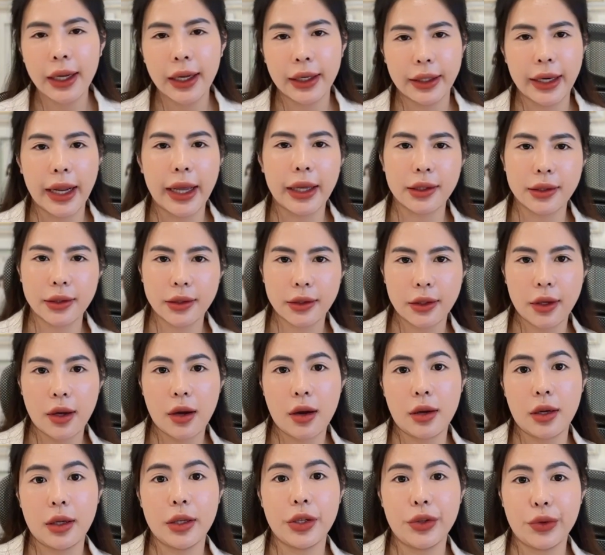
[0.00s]
để
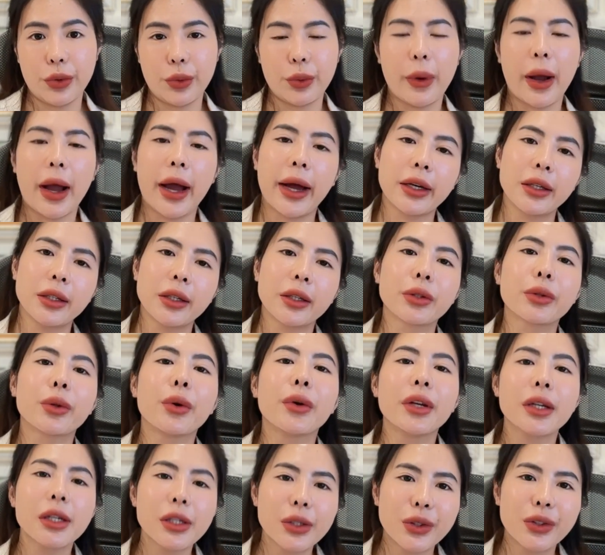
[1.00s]
cho hiệu quả được
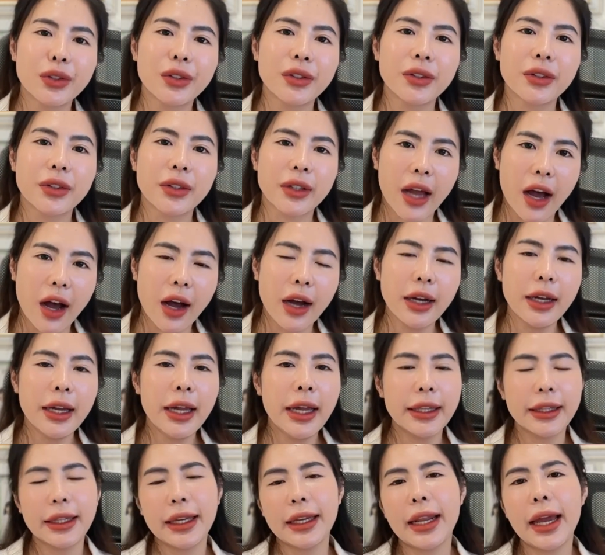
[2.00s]
tối ưu đó
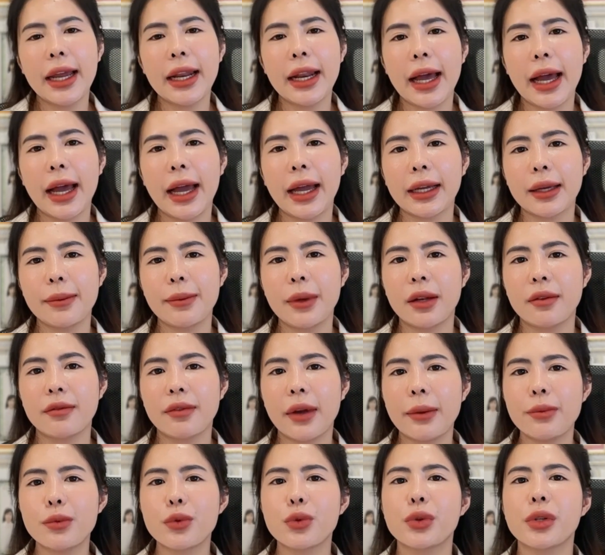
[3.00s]
thì đây là hai cái biện
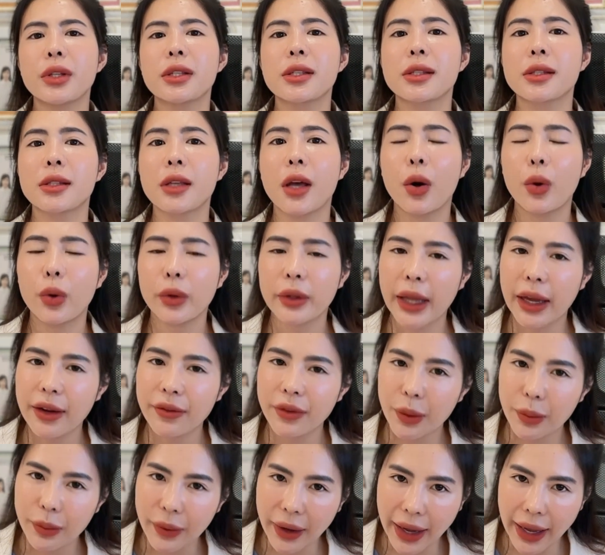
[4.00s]
pháp chuyên sâu tại
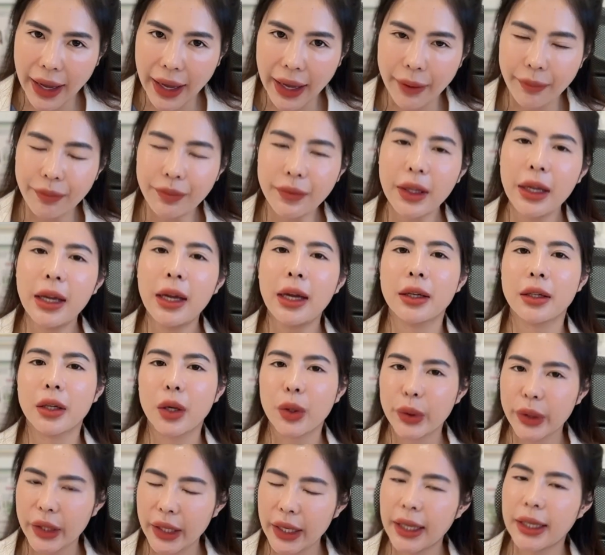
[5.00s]
phòng khám
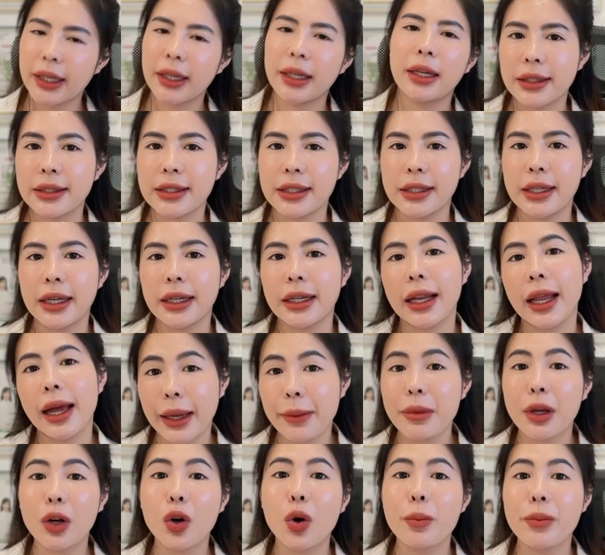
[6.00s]
đầu tiên chỉ định là
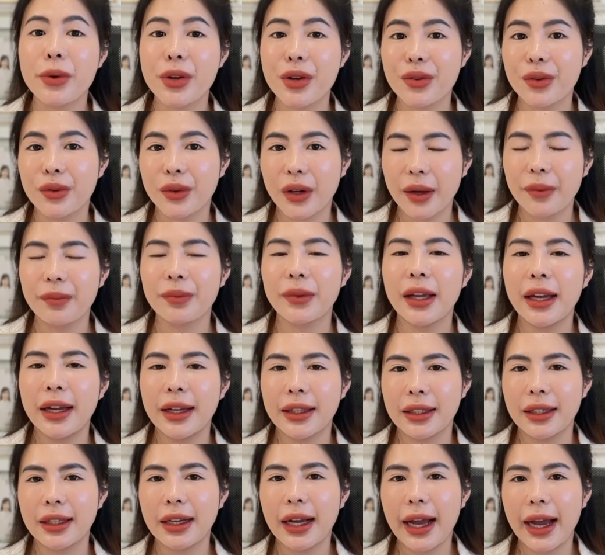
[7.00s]
chemical peel đúng không
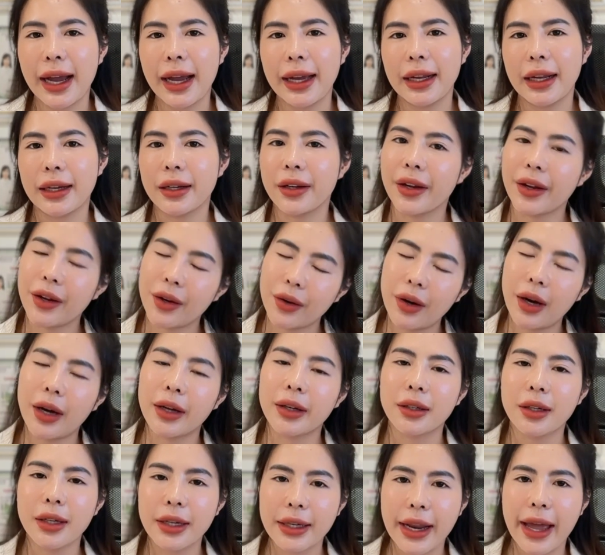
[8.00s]
thứ hai là nếu ở
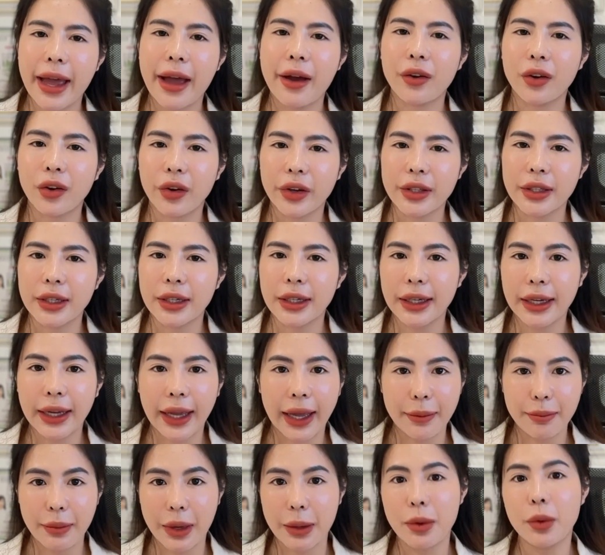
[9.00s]
nơi nào có những
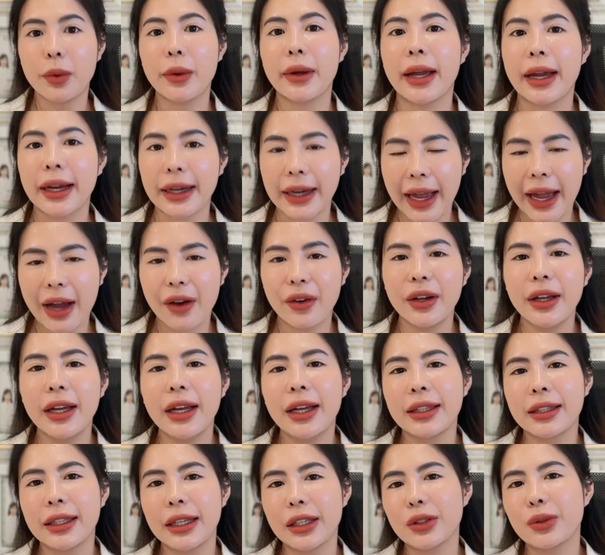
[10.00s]
cái máy móc công nghệ cao
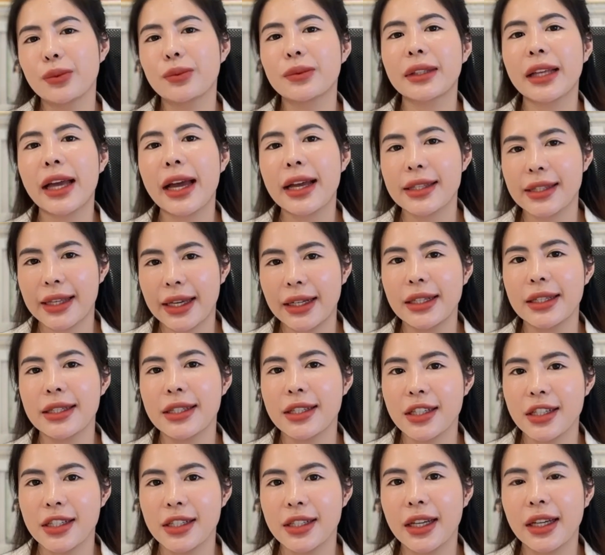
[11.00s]
thì chúng ta sẽ được
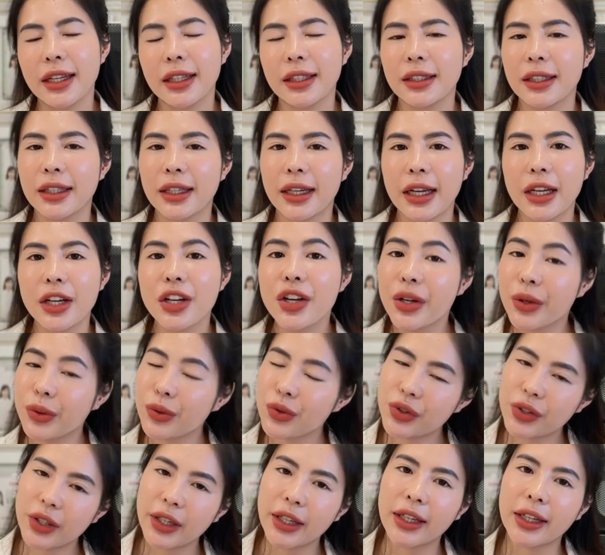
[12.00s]
chỉ định những cái liệu
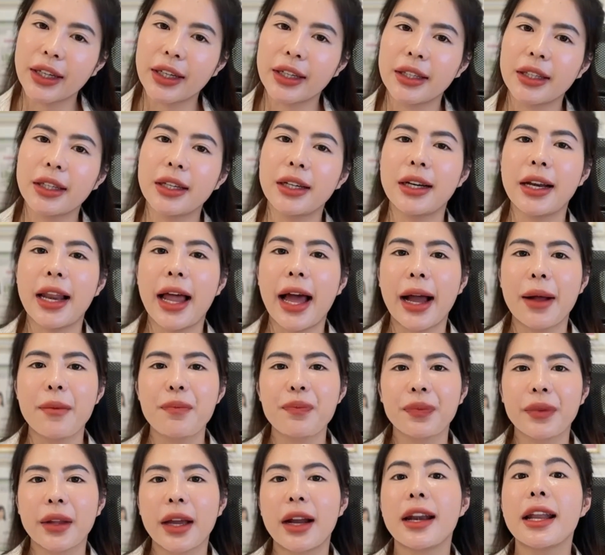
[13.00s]
trình như là
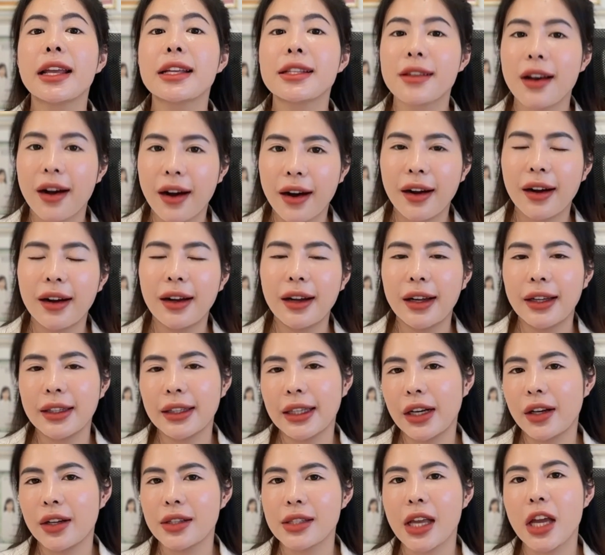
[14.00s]
laser
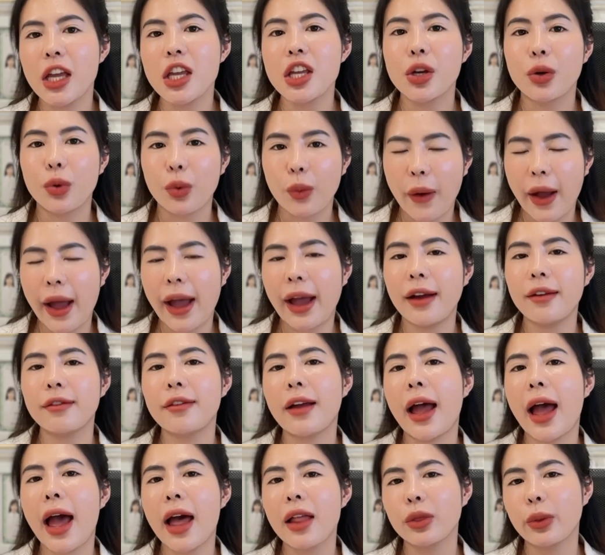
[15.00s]
thì nó sẽ hiệu quả
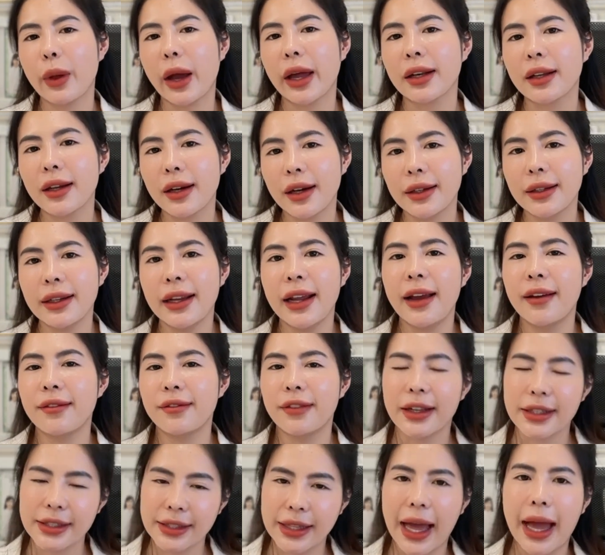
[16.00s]
và an toàn hơn
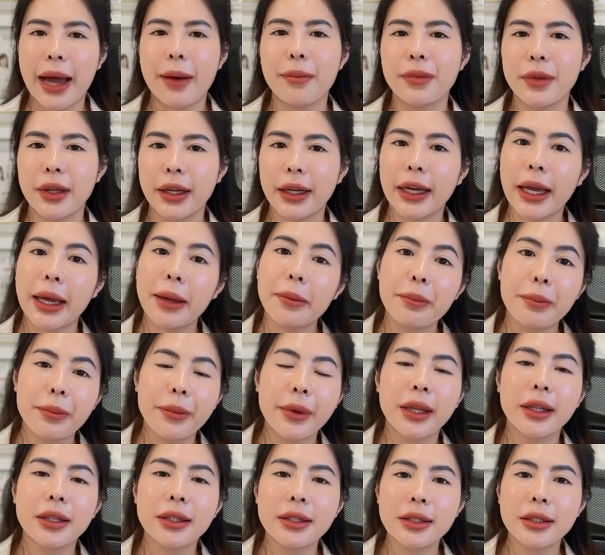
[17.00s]
và giảm những cái
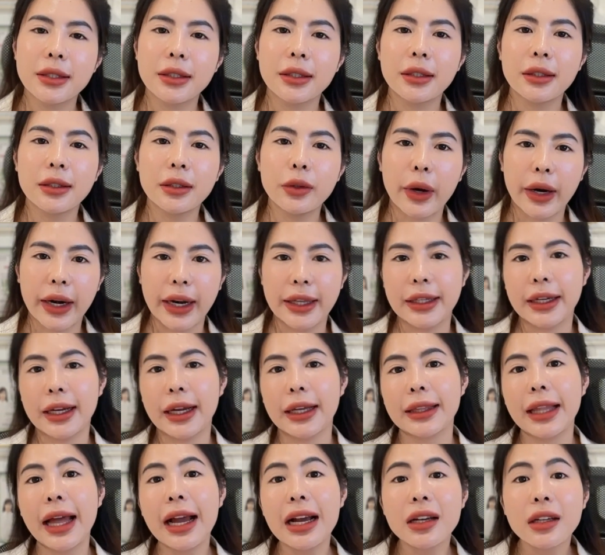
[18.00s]
biến chứng hoặc là những
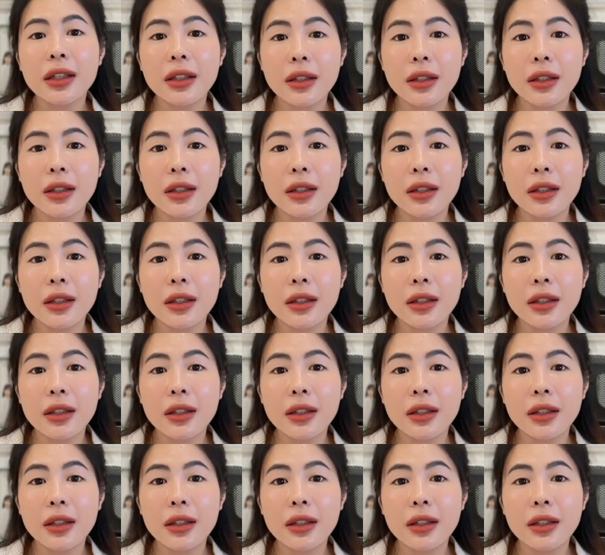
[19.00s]
cái tác